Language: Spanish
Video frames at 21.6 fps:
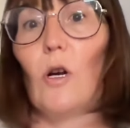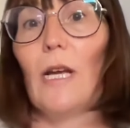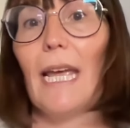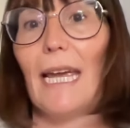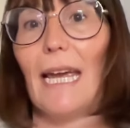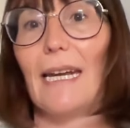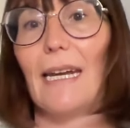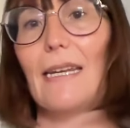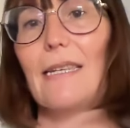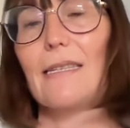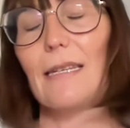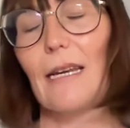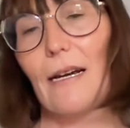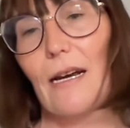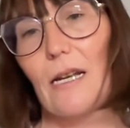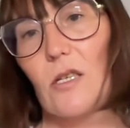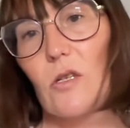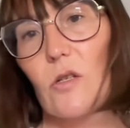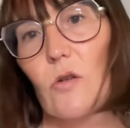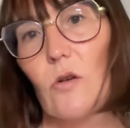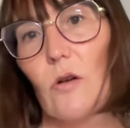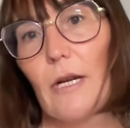en este
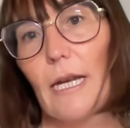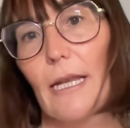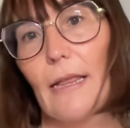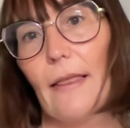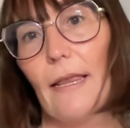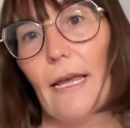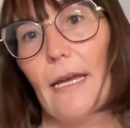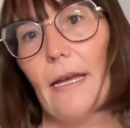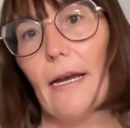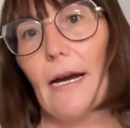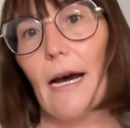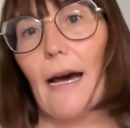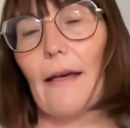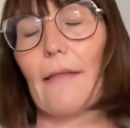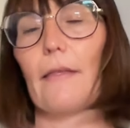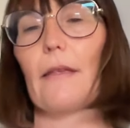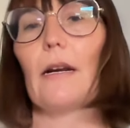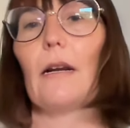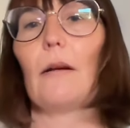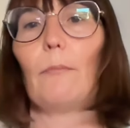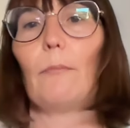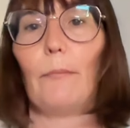caso el de
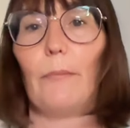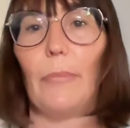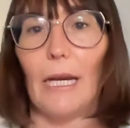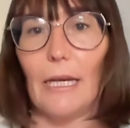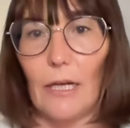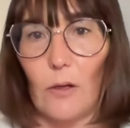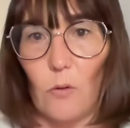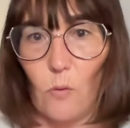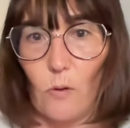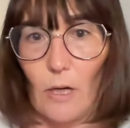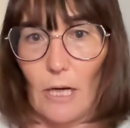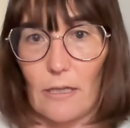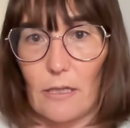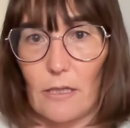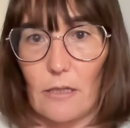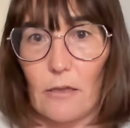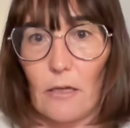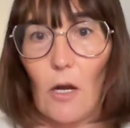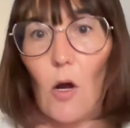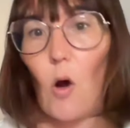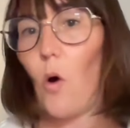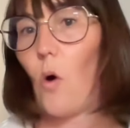hacer películas
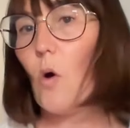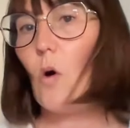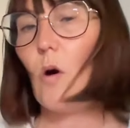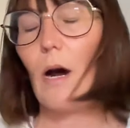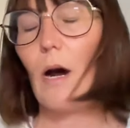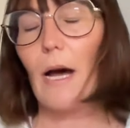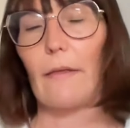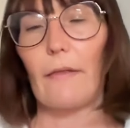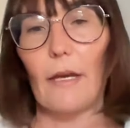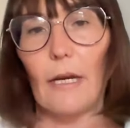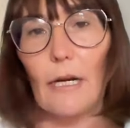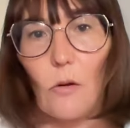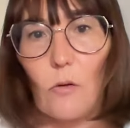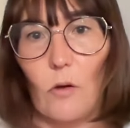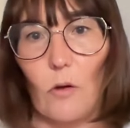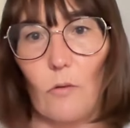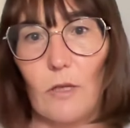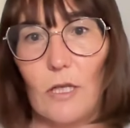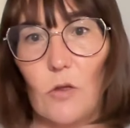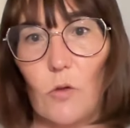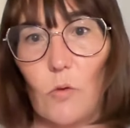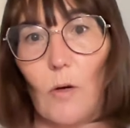o hacer
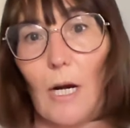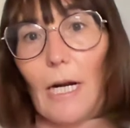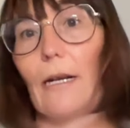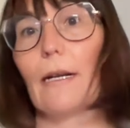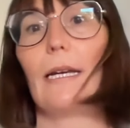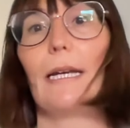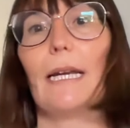audiovisual.